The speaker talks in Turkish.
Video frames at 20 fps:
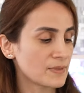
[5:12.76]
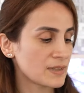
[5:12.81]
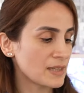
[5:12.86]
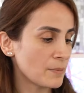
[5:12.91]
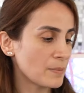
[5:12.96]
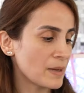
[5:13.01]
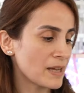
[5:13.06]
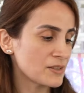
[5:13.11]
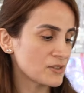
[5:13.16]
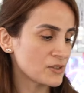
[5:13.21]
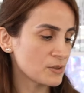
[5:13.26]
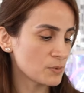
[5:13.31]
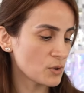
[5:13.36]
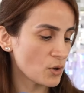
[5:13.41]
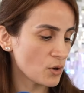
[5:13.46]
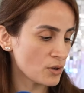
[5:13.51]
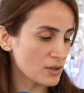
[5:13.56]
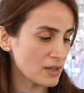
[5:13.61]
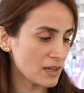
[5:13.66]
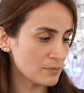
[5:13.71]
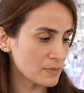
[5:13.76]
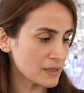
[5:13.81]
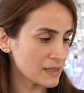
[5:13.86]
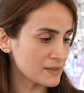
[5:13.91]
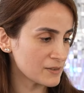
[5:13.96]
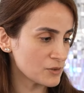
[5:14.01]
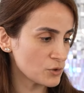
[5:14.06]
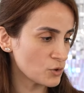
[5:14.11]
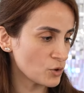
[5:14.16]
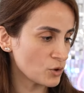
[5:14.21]
Ya ben şimdi
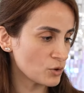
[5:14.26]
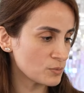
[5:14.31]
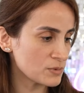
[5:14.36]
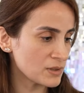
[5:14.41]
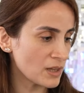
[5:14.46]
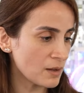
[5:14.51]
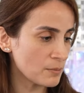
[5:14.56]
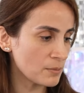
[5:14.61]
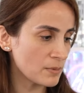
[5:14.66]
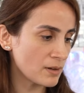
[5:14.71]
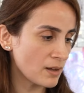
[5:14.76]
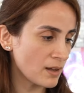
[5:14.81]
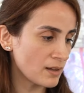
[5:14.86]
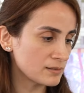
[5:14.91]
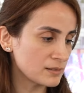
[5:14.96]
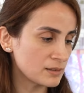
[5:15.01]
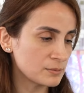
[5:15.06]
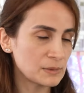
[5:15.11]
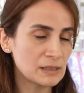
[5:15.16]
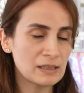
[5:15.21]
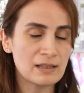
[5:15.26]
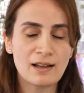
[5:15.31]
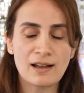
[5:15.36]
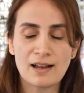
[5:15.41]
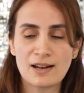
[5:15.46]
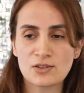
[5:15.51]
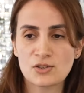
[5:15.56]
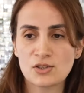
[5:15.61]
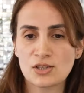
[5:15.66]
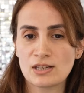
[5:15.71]
öğrenmek istiyorum tam anlamıyla
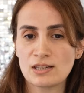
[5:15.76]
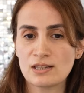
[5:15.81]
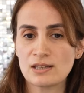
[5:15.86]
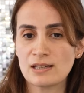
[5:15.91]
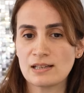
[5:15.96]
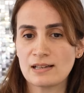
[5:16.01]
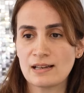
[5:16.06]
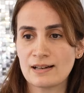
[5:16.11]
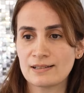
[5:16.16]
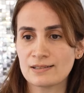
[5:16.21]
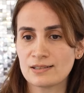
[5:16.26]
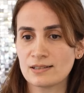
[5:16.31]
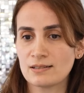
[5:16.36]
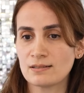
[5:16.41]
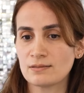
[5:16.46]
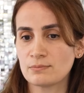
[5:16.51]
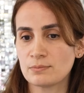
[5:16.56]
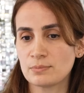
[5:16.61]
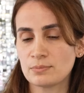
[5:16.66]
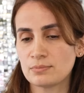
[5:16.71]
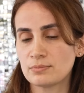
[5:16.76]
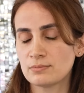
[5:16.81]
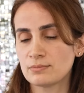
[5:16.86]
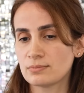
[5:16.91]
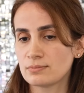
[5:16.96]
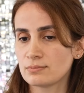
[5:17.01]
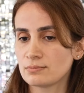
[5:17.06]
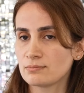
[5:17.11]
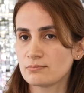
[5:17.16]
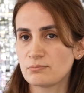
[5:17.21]
her şeyi. İleride
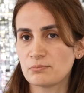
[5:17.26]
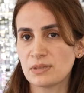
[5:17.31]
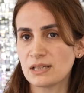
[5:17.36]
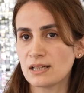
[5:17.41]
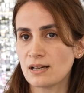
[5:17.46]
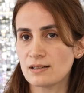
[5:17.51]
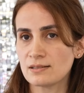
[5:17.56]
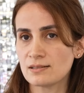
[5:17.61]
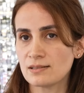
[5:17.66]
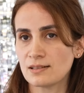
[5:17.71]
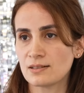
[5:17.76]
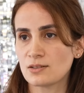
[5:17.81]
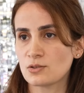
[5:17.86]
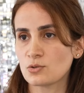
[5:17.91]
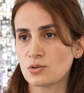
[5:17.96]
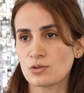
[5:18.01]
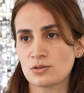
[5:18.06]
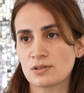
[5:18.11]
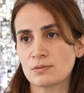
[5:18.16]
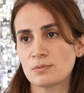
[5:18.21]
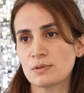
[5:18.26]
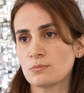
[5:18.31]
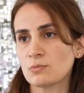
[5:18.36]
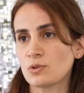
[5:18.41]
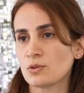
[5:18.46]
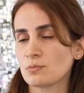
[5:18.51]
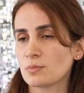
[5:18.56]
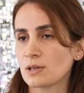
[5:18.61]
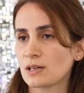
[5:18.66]
birkaç sene sonra bilmiyorum